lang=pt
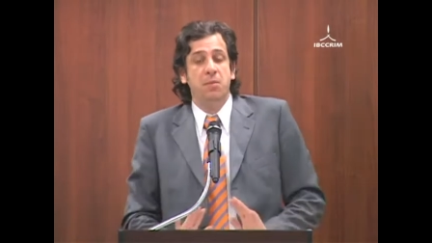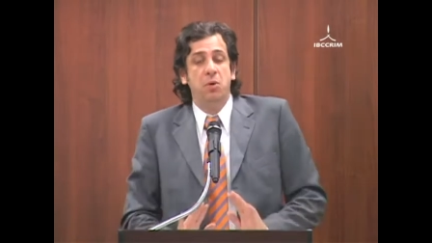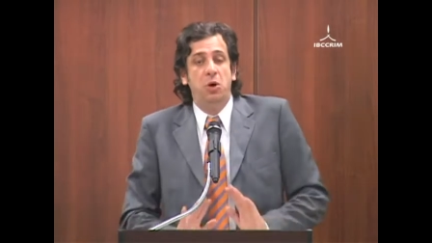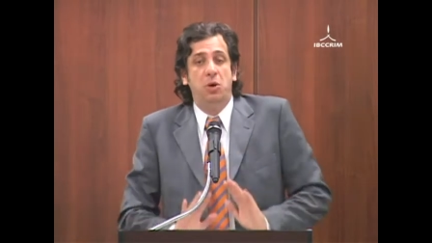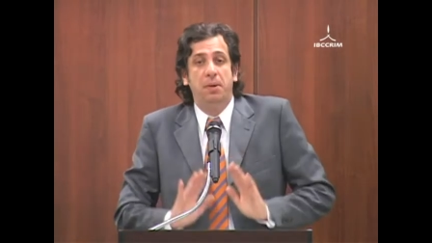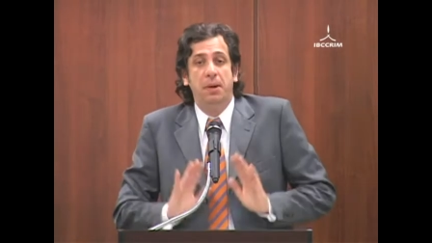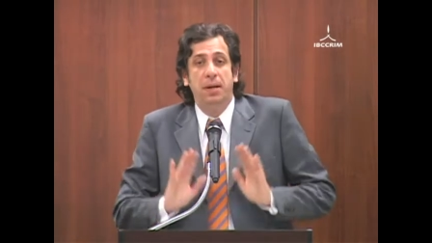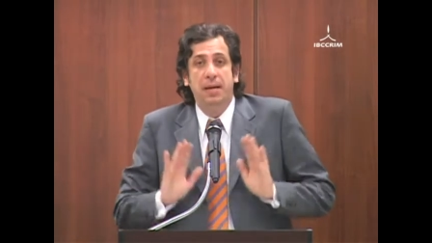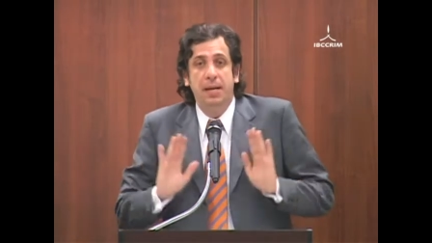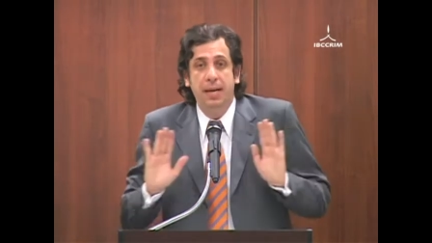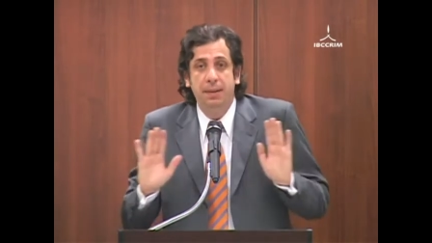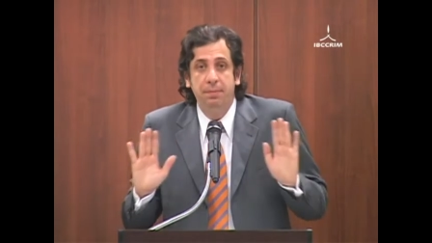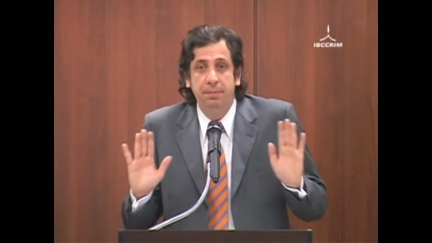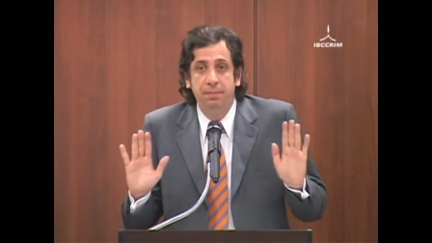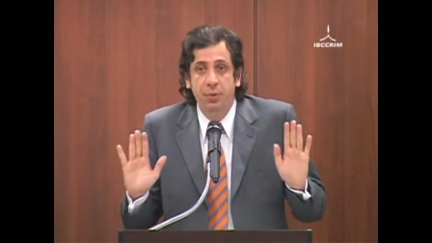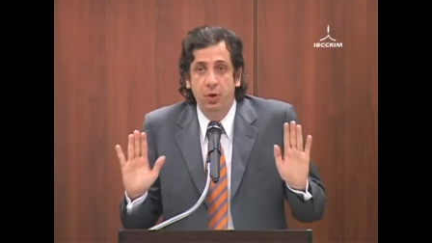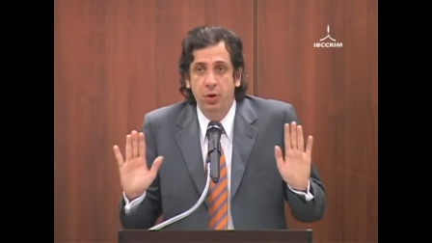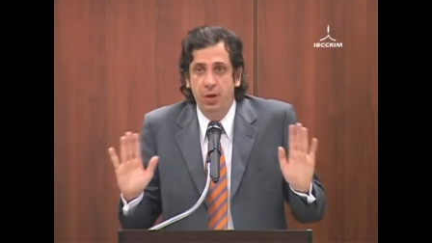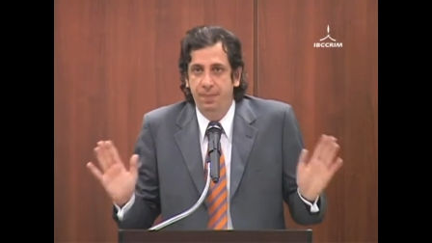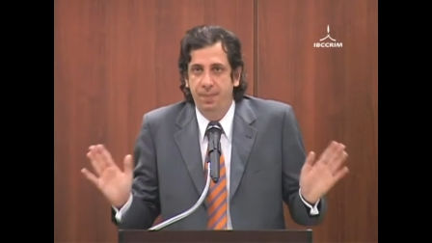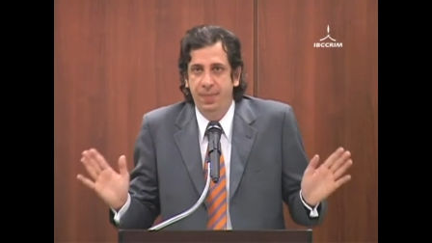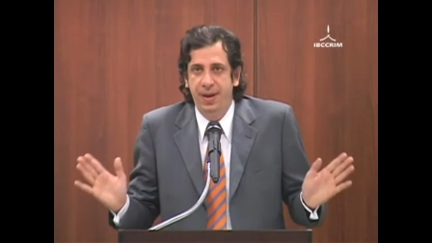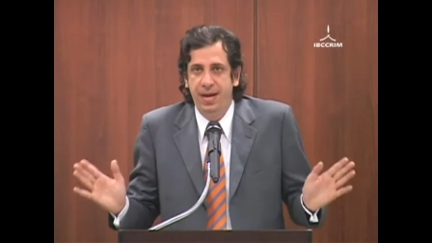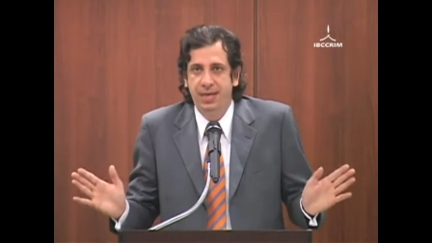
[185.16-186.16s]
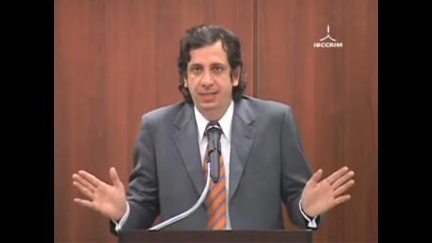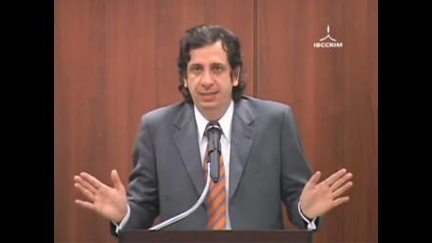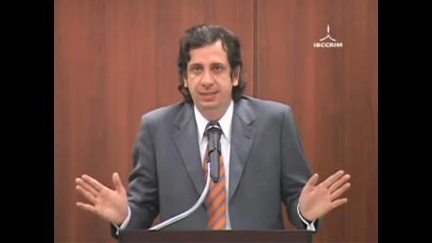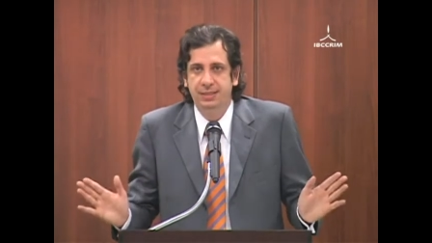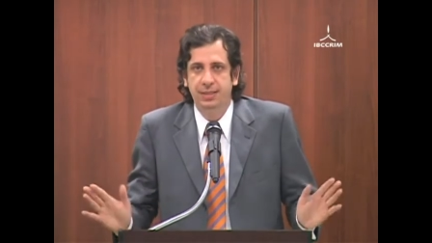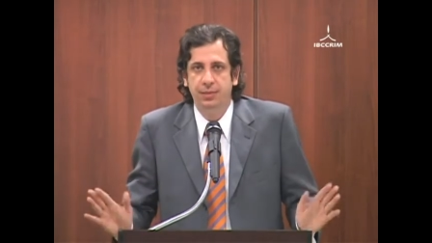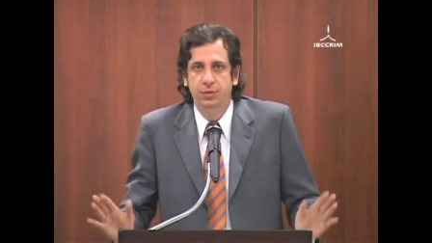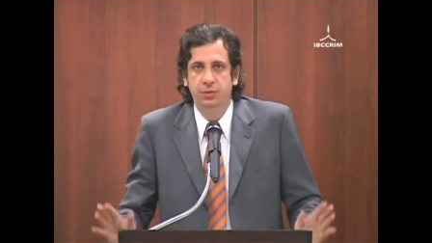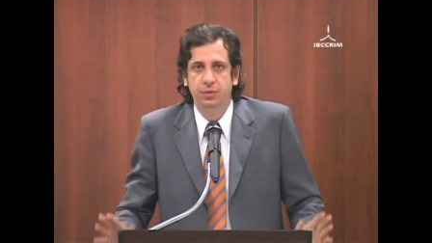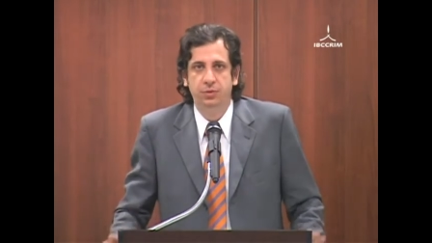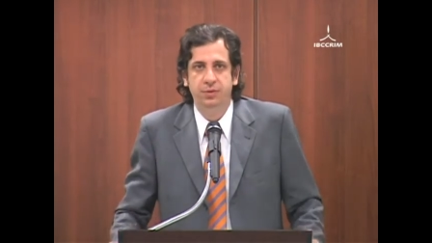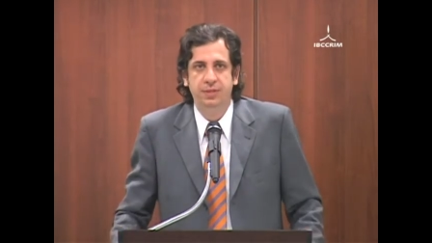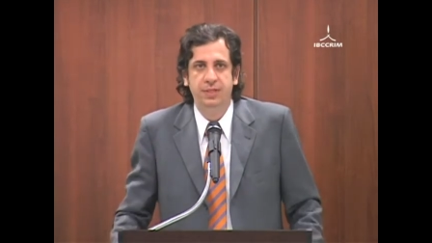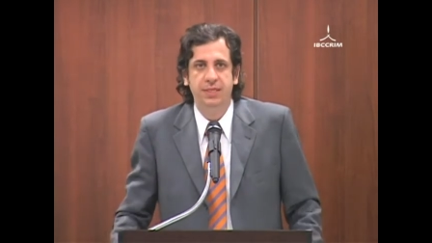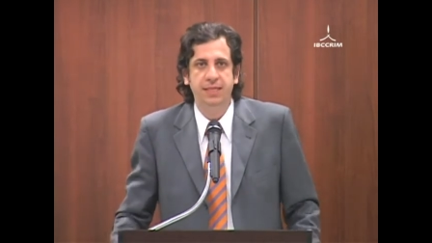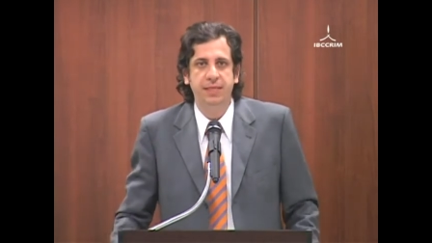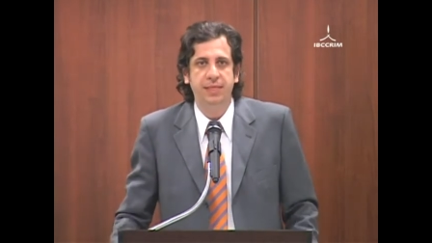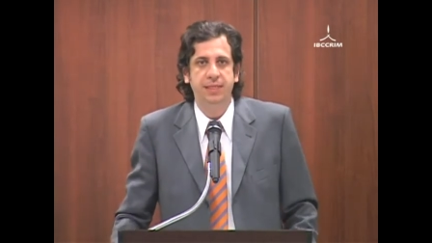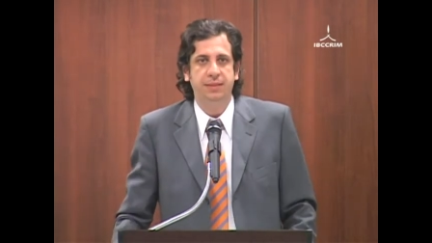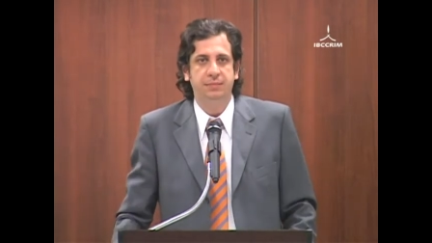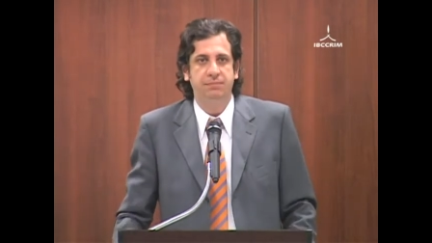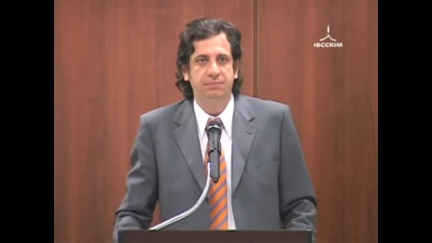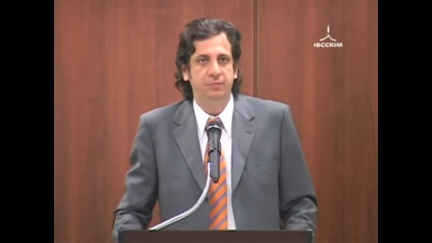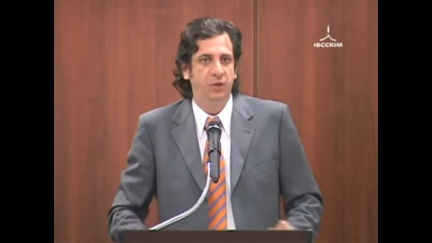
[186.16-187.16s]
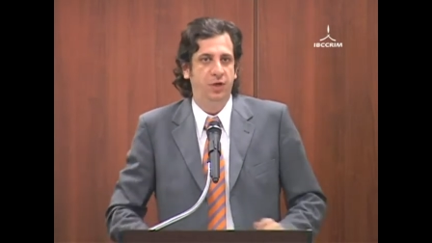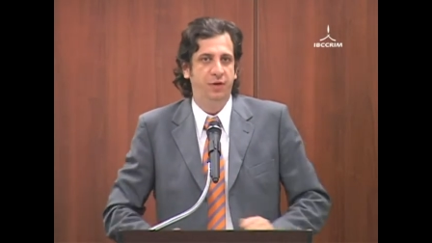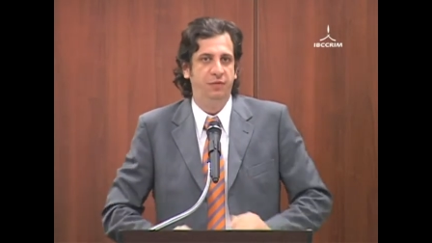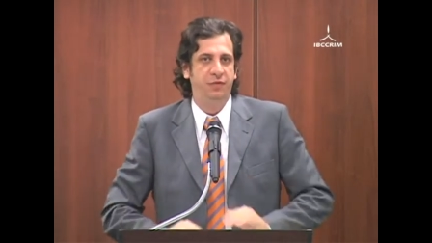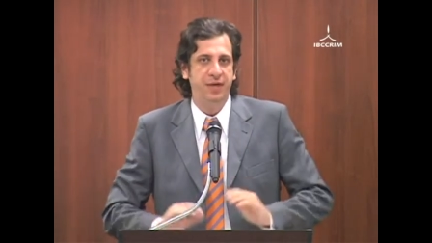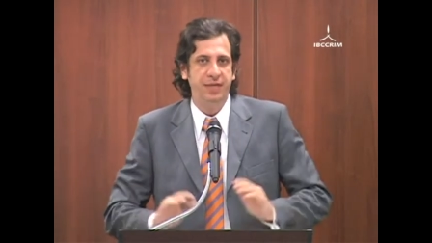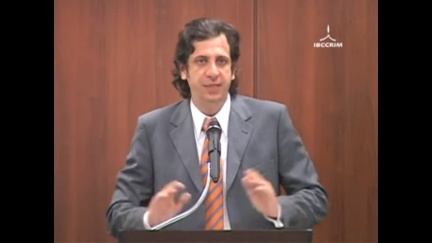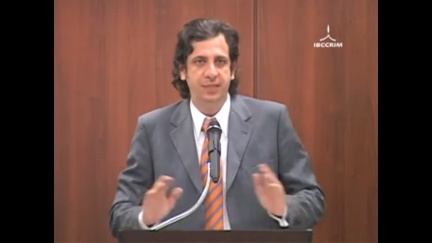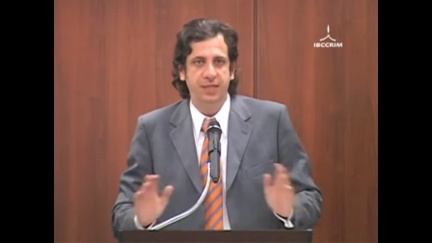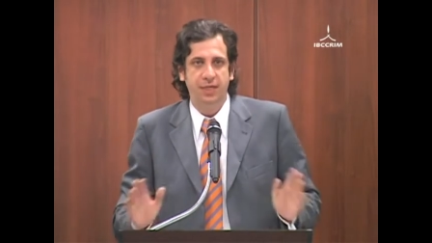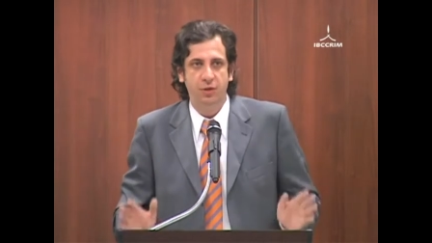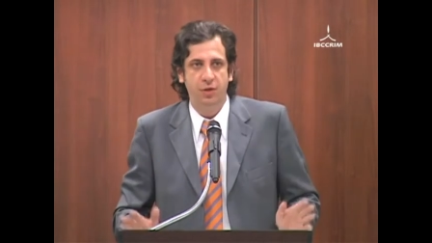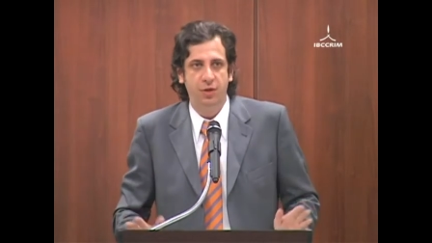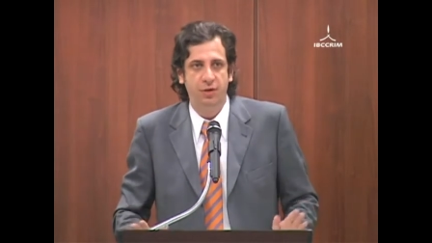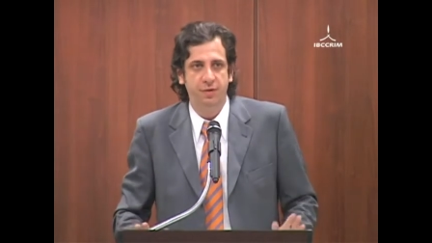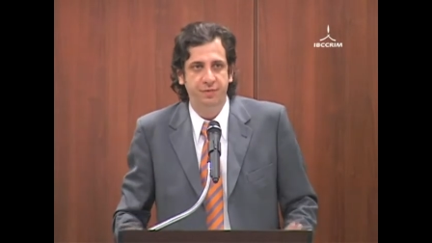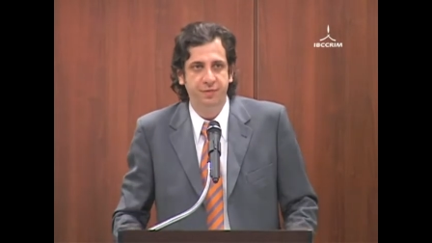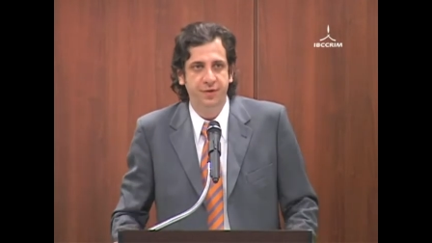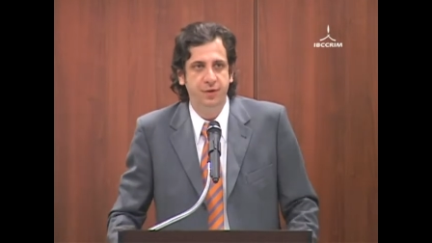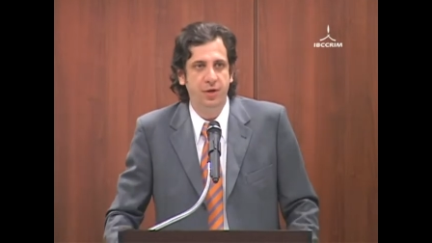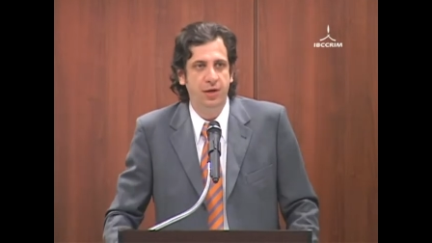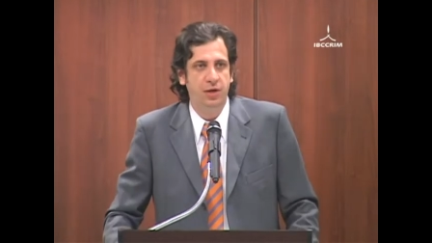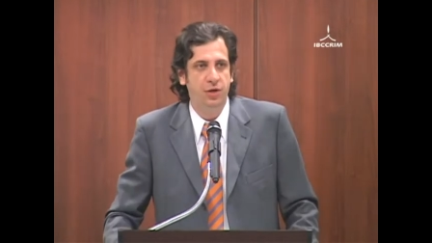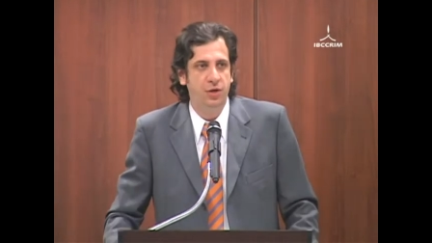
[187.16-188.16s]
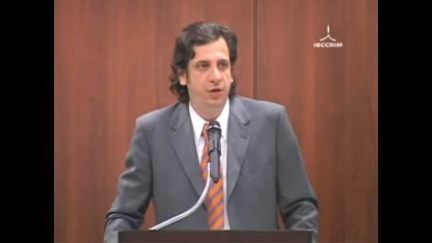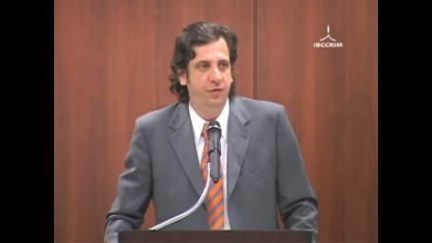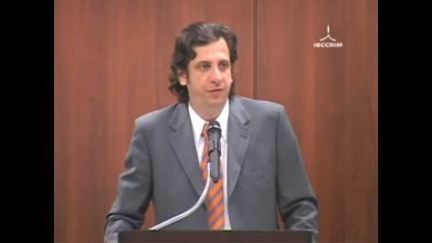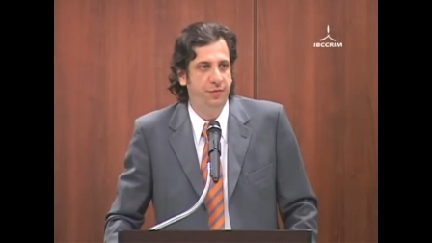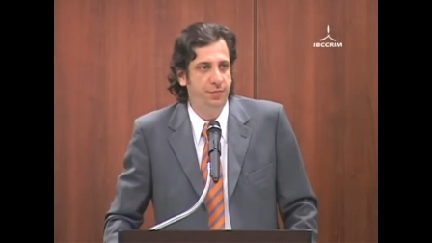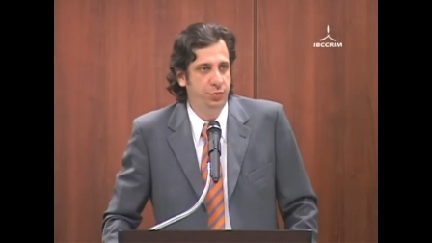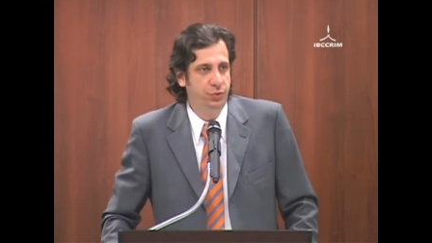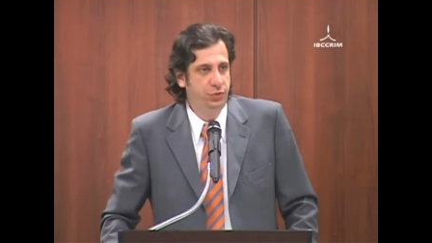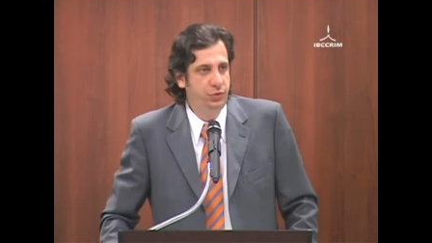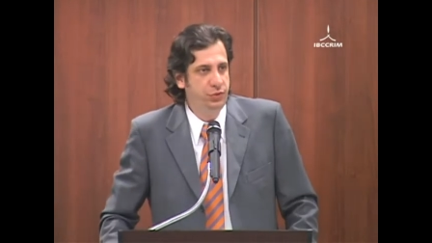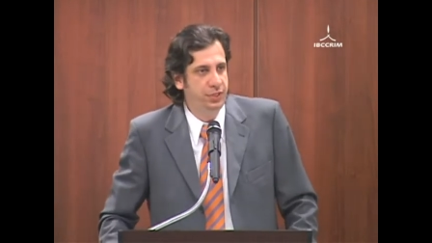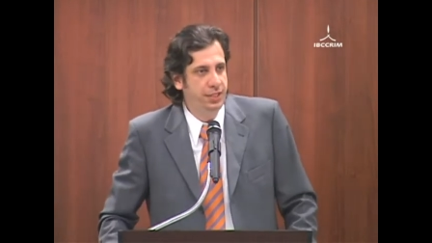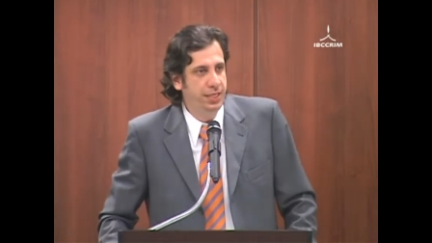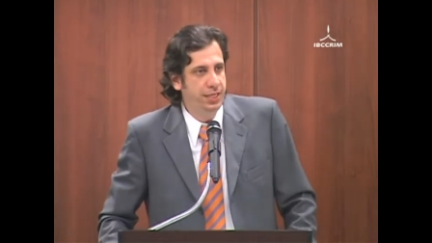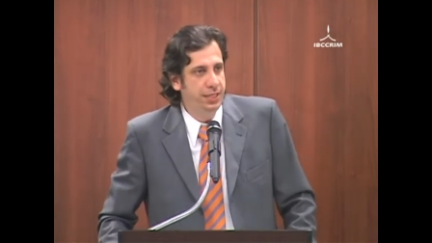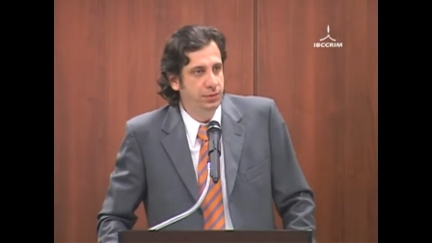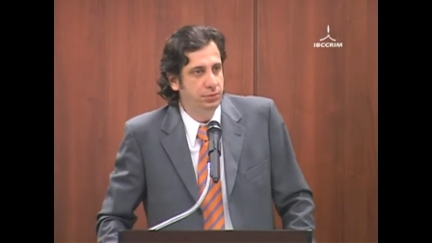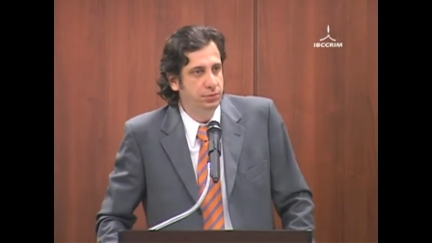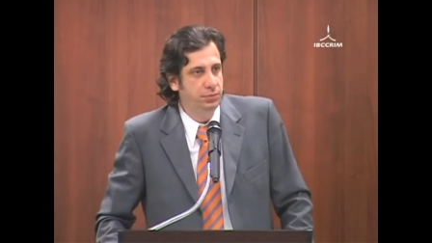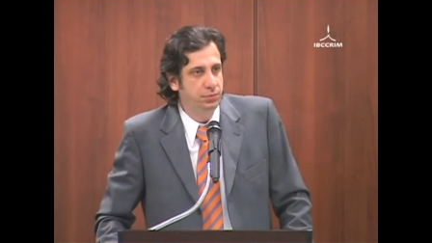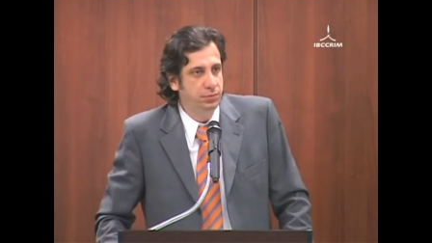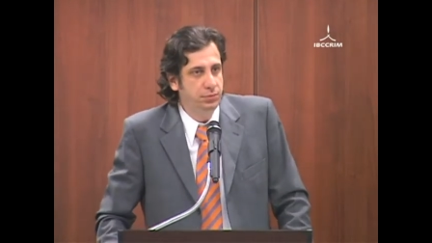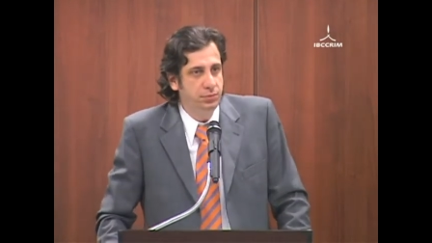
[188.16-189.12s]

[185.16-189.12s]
Bom, boa parte da doutrina, 99,9%,